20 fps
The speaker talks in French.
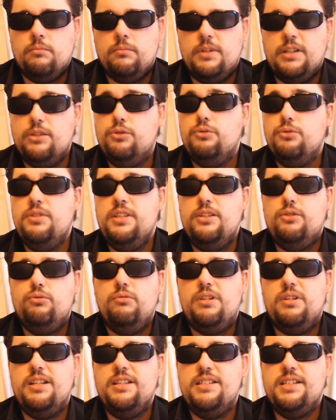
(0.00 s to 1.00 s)
et donner
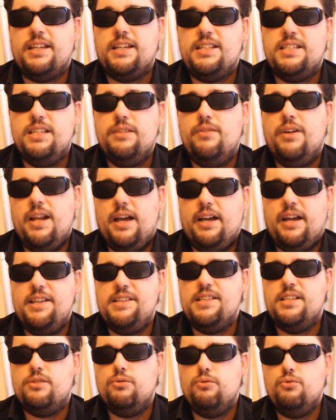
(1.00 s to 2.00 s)
toutes les directives à la
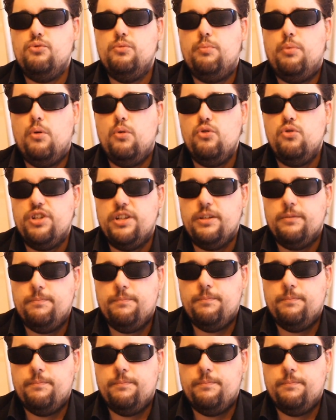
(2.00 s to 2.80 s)
réalisation du projet.